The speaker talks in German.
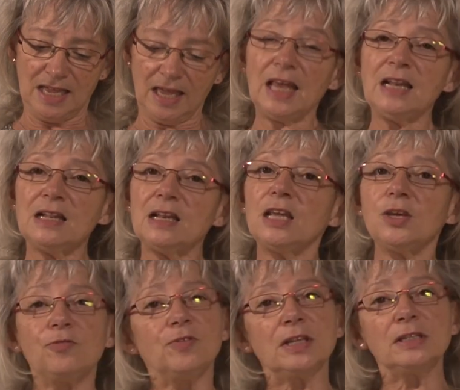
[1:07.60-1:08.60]

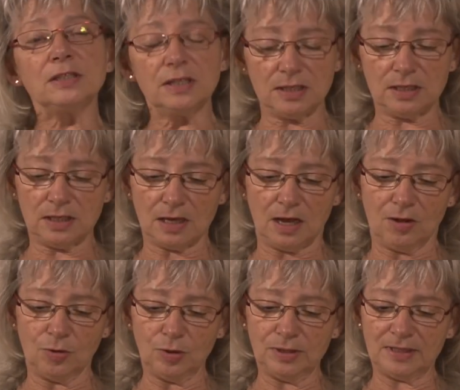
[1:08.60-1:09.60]
Endlich fanden sich
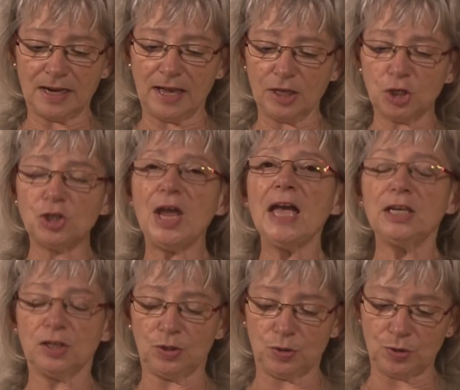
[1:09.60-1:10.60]
auch drei
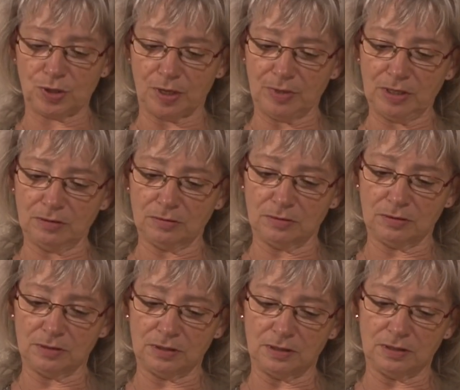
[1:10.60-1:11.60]
Schneider zusammen.
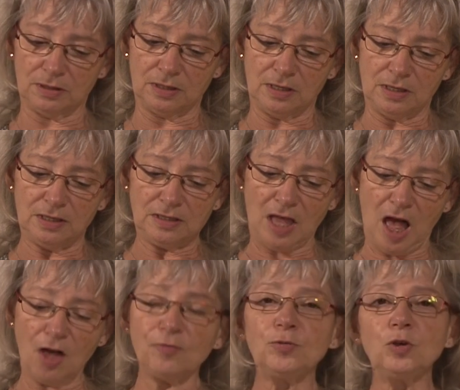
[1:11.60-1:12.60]

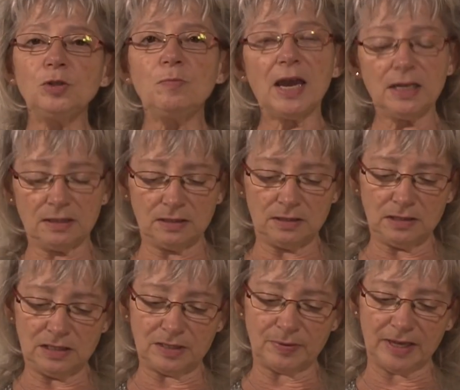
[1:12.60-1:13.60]
Davon meinten
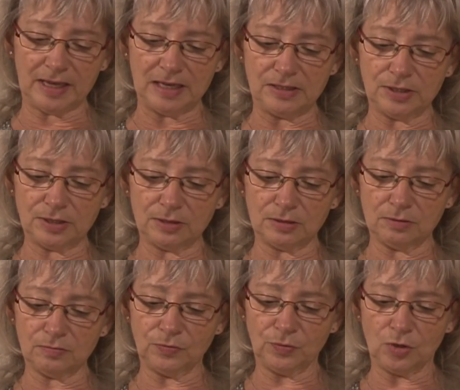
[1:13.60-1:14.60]
die zwei Ältesten,
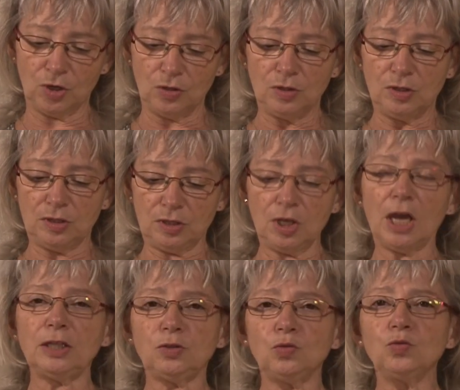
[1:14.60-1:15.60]
sie
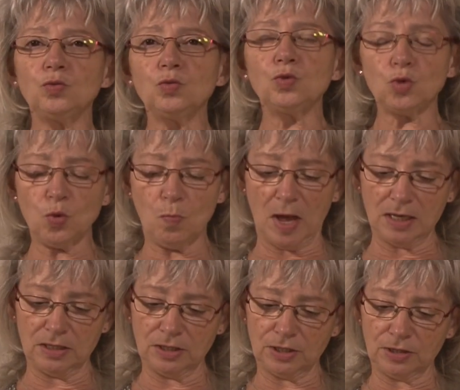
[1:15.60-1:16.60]
hätten so
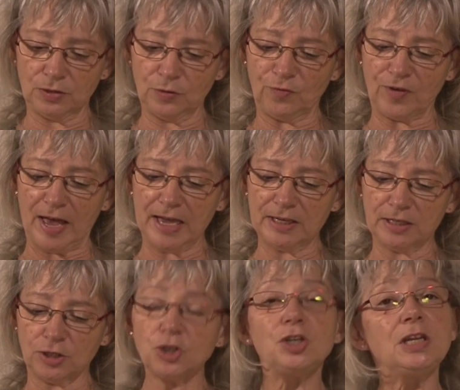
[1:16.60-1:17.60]
manchen
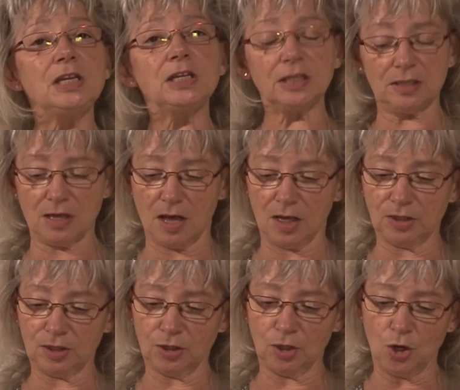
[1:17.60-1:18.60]
feinen Stich
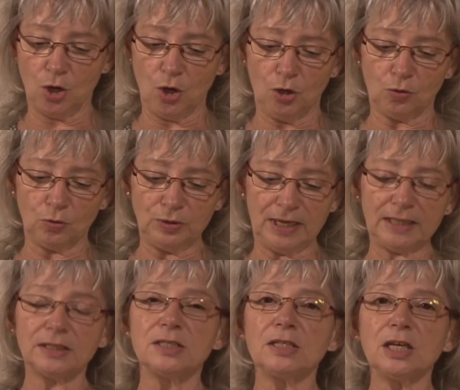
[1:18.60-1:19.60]
getan und
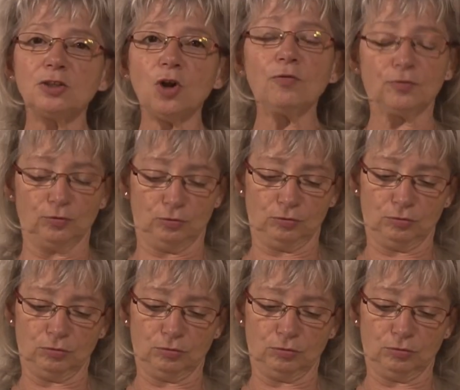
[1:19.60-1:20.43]
hätten's getroffen.